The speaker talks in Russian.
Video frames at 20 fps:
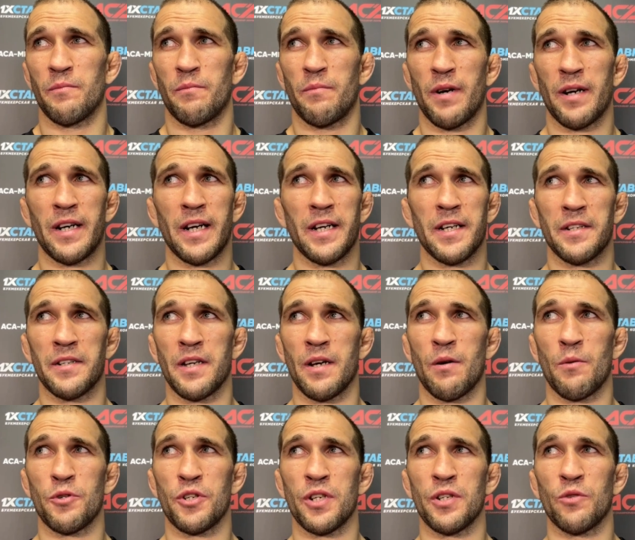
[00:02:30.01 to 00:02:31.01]
Пока я
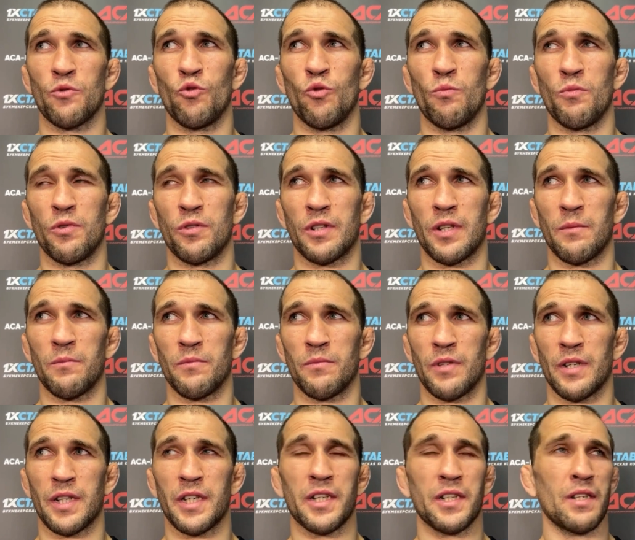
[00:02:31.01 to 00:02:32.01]
вообще не думаю там
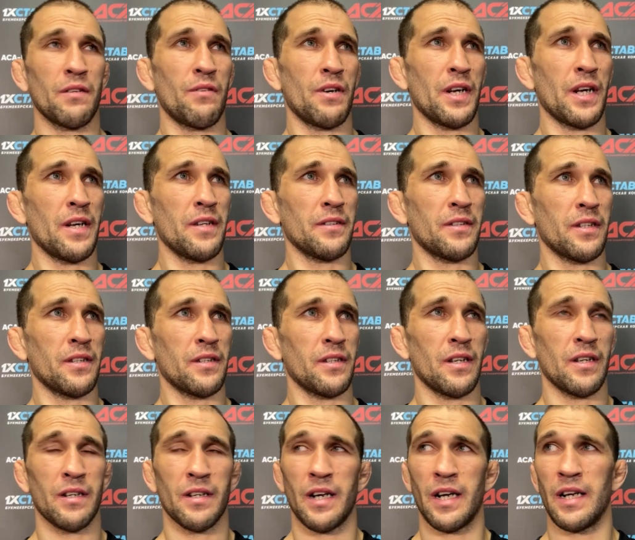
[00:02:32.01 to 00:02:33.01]
о каких-то вариантах,
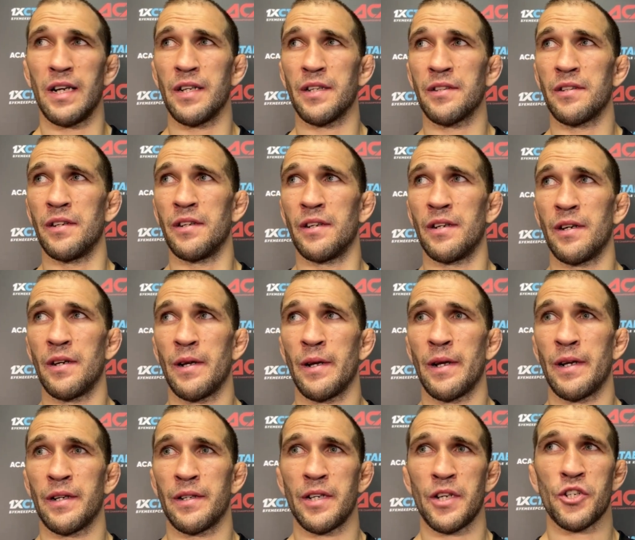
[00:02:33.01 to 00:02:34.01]
о лиге.
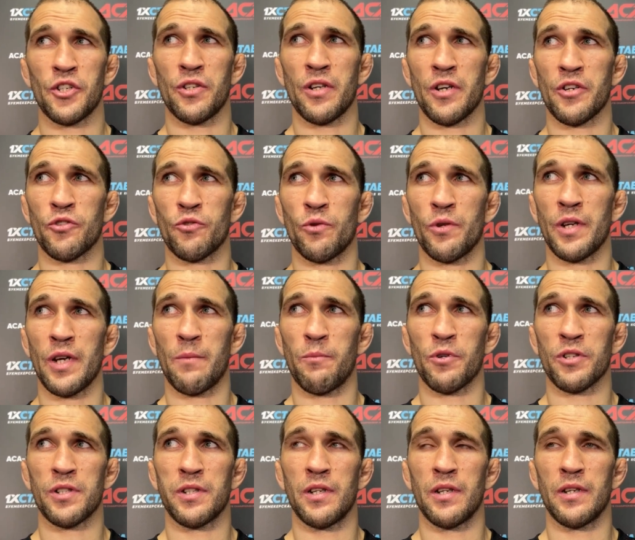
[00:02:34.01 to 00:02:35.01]
Я считаю, что я
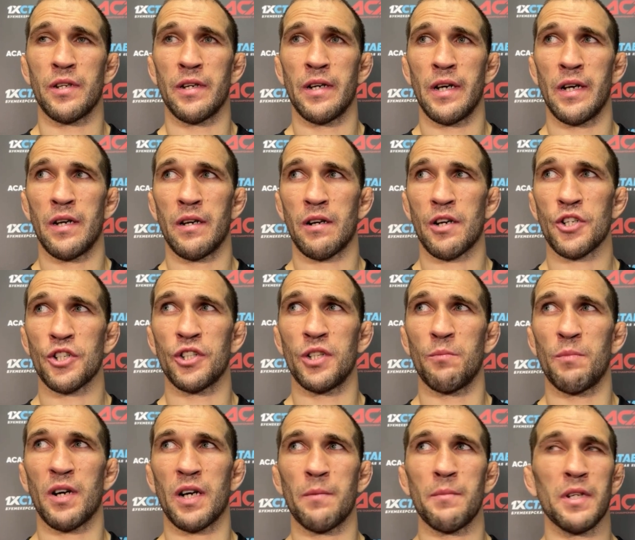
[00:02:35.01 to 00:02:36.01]
после Рашида
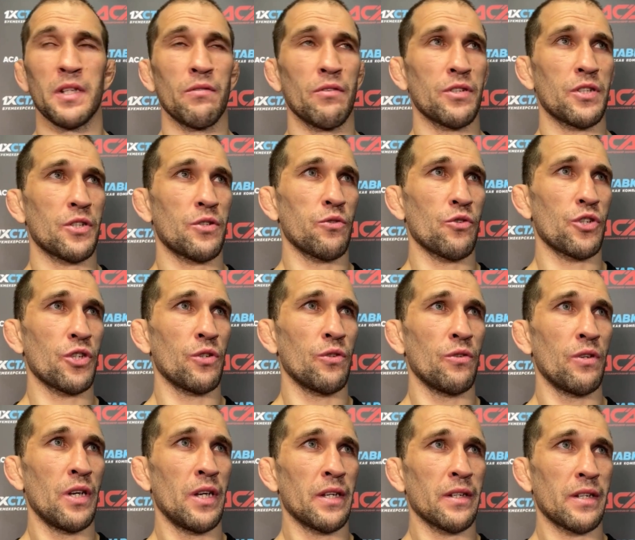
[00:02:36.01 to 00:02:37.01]
Магомедова заслужил
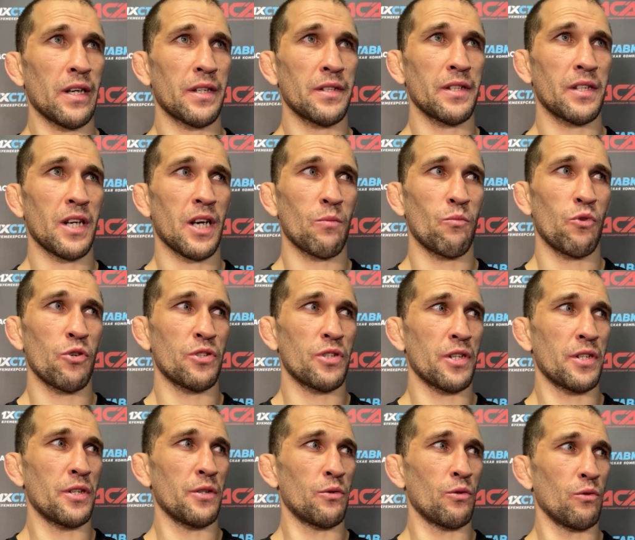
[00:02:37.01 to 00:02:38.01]
как-никак бой за
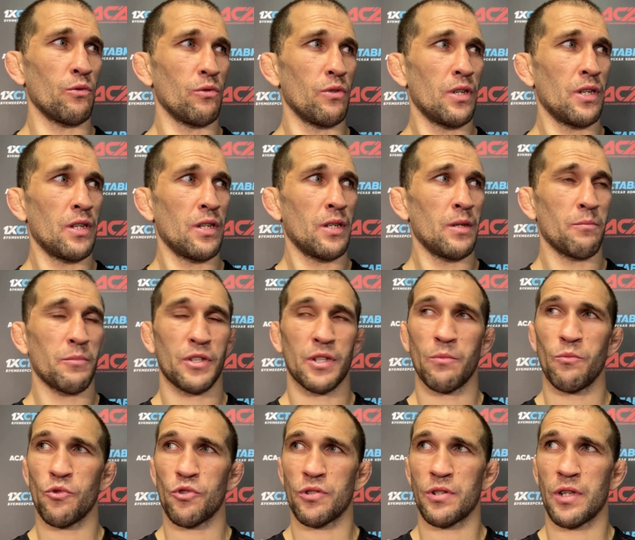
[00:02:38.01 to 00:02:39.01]
титул.
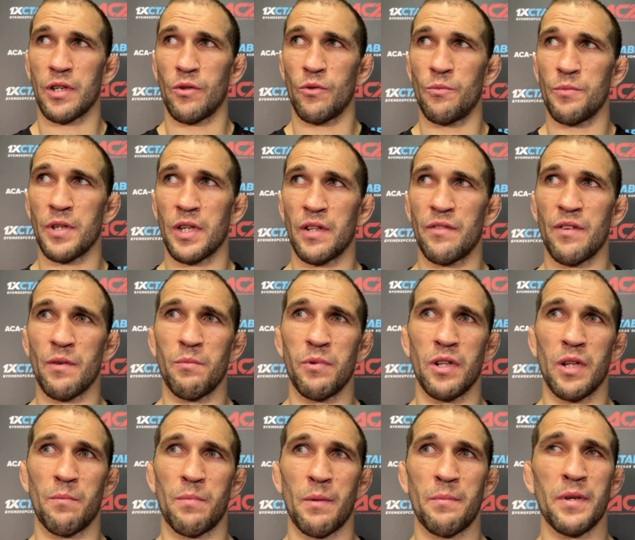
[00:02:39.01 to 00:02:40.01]
Потому что у меня две
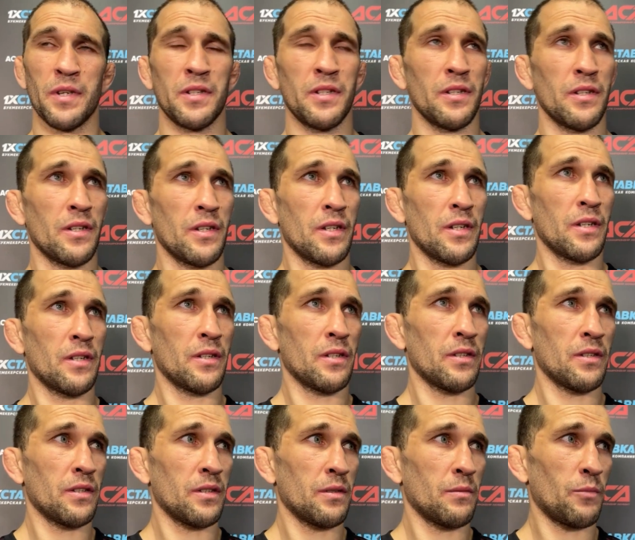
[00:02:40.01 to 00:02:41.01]
было победы,
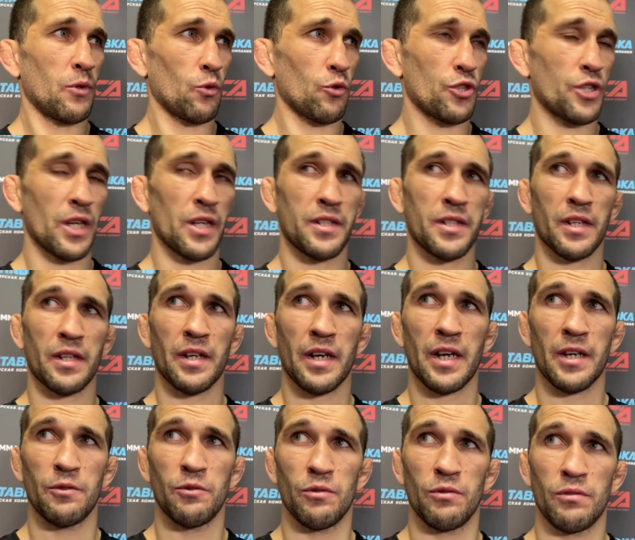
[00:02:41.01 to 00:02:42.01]
получается, к
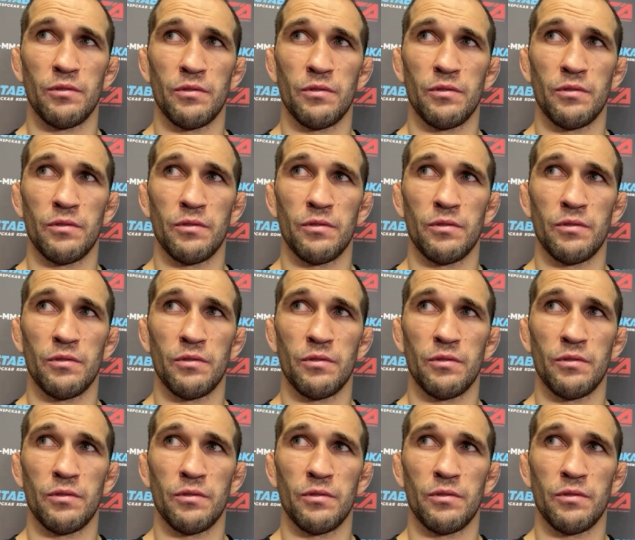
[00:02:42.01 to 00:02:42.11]
ряду.